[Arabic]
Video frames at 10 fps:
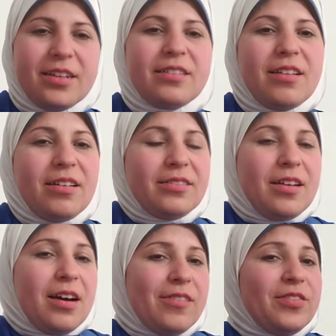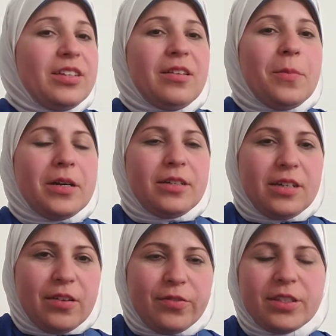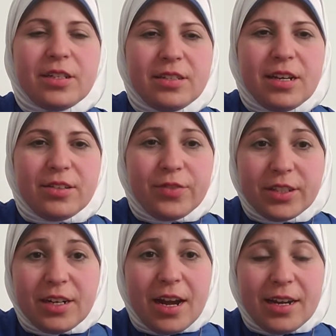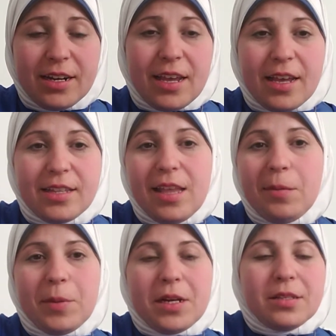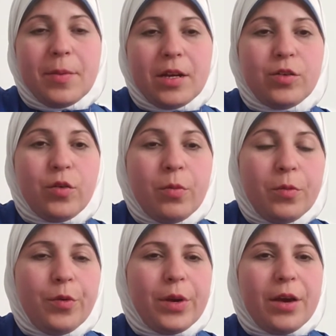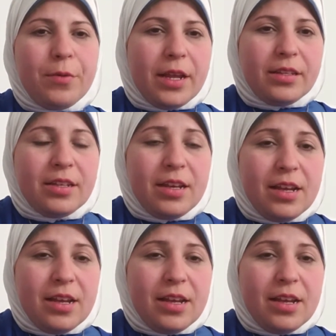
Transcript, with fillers: النهارده عارفين طبعا ان الفتره ديت فتره حرجه جدا بالنسبه للام والاولاد